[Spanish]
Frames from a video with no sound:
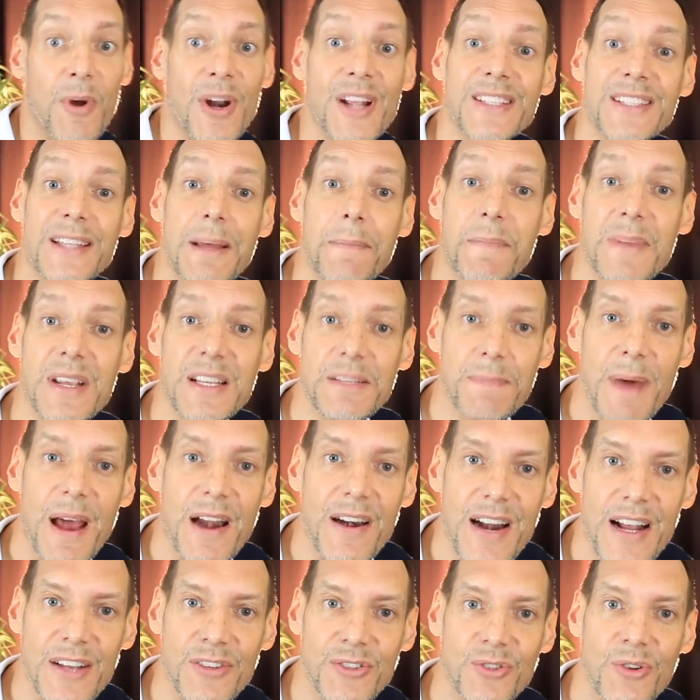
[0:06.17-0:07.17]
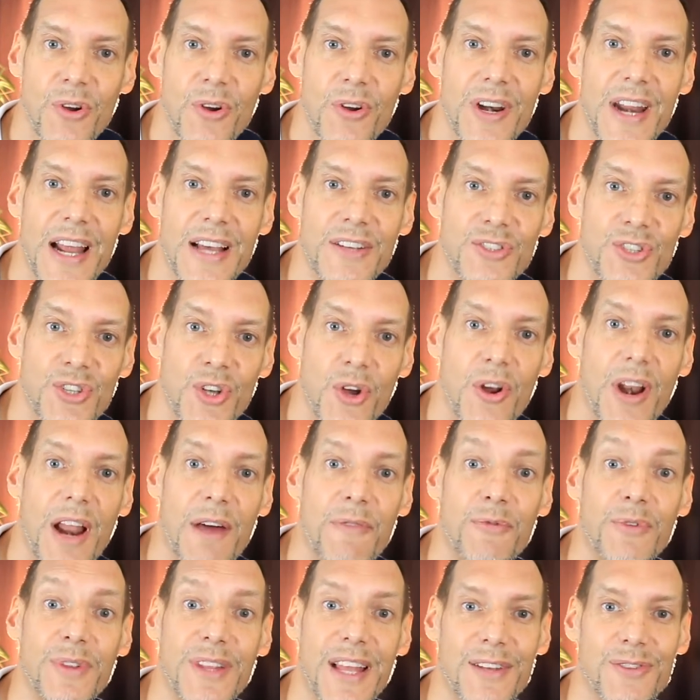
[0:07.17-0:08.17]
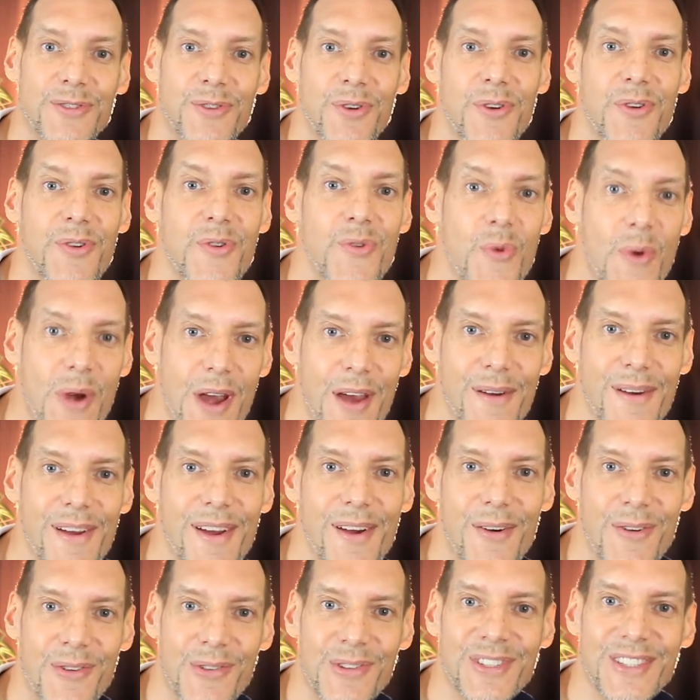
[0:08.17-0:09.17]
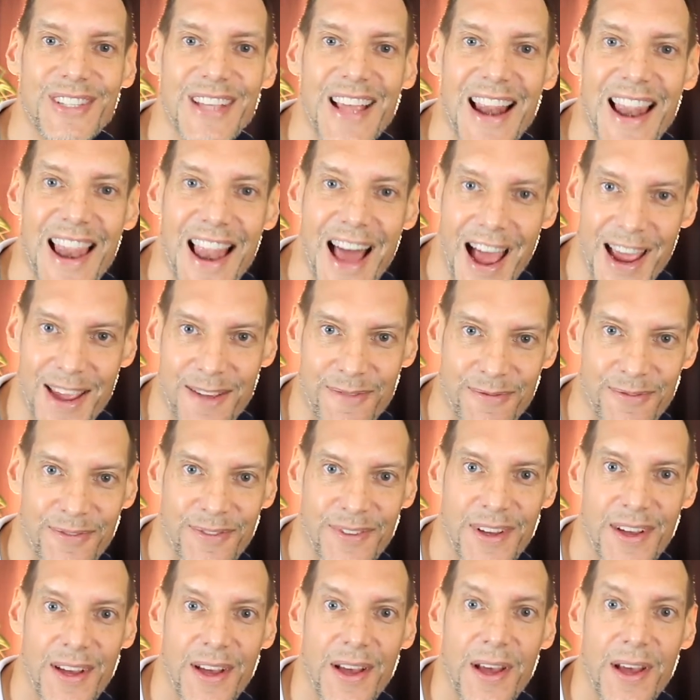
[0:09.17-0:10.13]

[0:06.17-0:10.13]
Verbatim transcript: Por esta misma razón nació la Fundación 911 Life,